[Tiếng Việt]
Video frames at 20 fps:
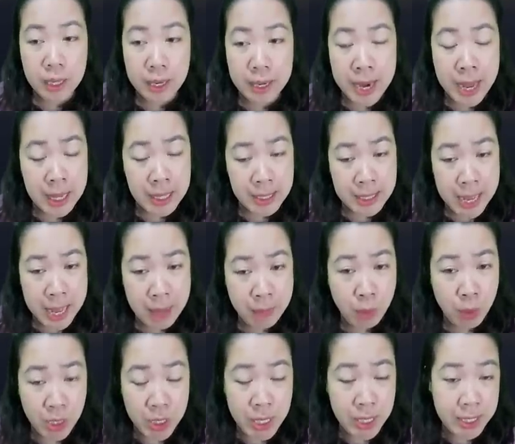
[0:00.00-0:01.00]
Đằng xa
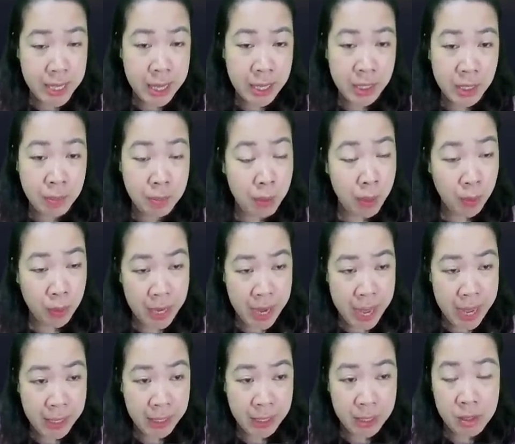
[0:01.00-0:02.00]
một chiếc xe hơi màu
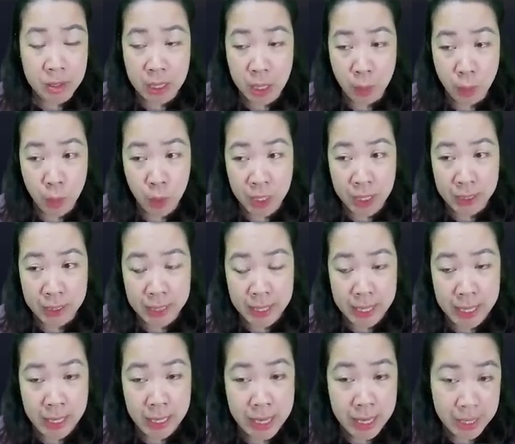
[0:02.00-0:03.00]
đen thương hiệu
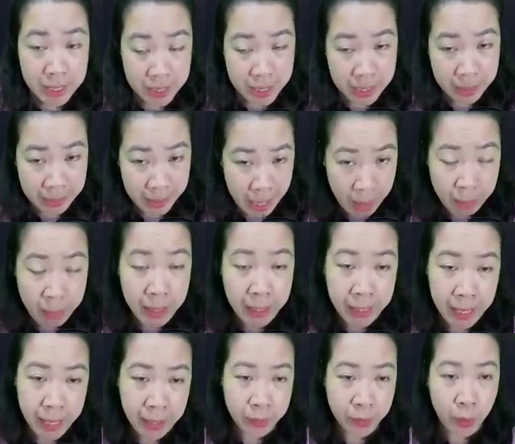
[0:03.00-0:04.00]
Bugatti liền dừng ngay bên
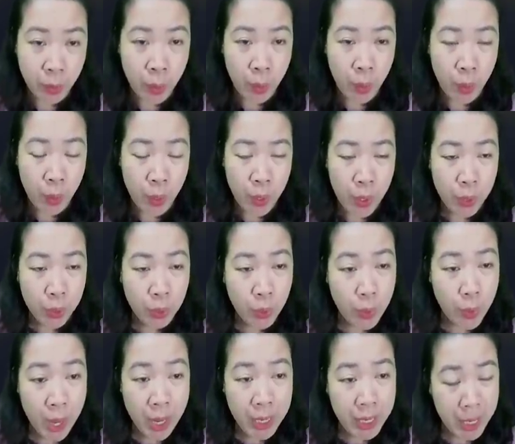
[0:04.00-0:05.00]
cạnh cô.
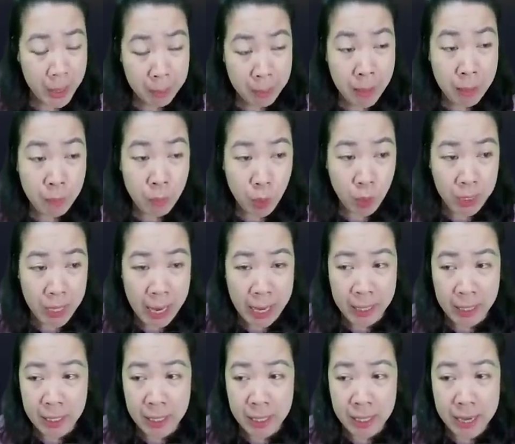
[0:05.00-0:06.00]
Tôn Đoán liếc mắt một
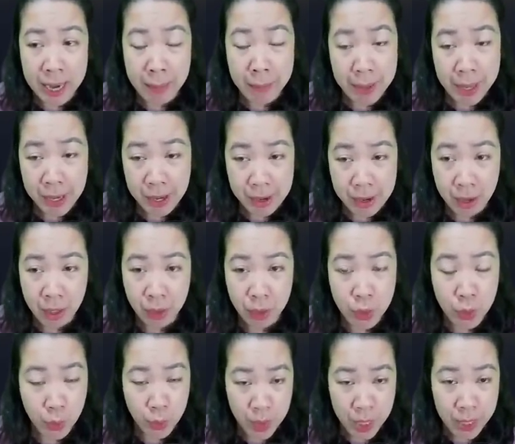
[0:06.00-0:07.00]
cái, đã biết được
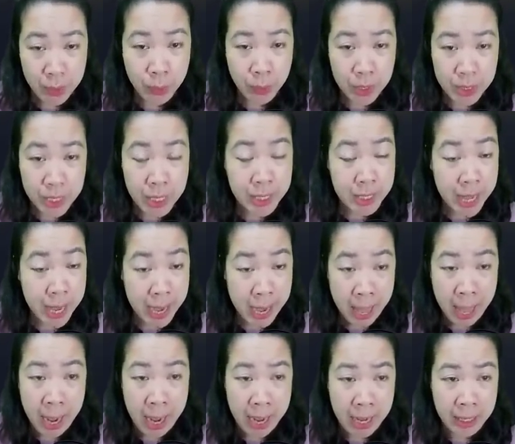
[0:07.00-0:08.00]
chủ nhân của chiếc xe
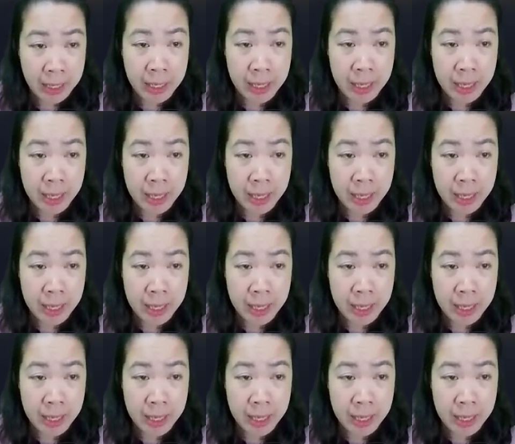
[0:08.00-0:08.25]
là ai.